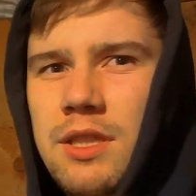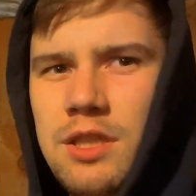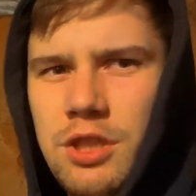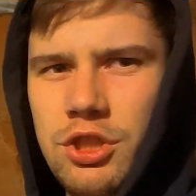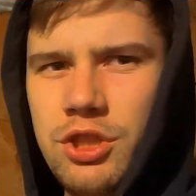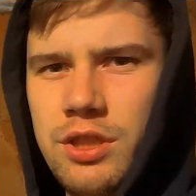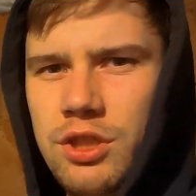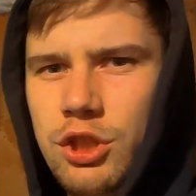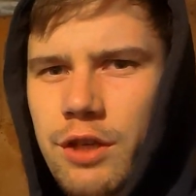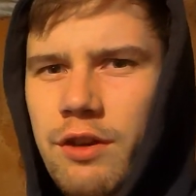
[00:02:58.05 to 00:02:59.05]
тысяч
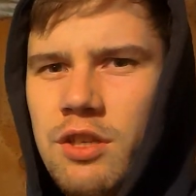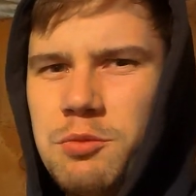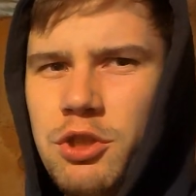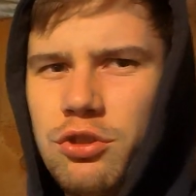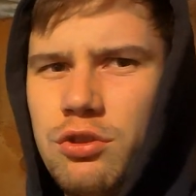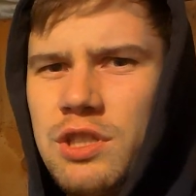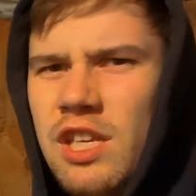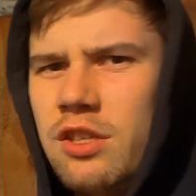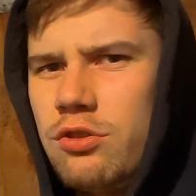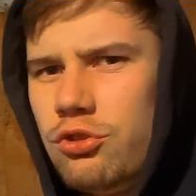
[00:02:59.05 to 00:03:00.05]
человек написал, что
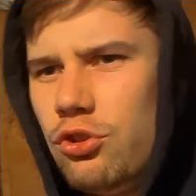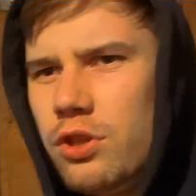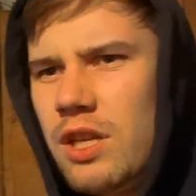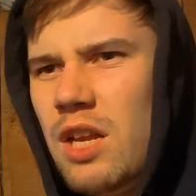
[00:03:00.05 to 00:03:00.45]
снято с учета.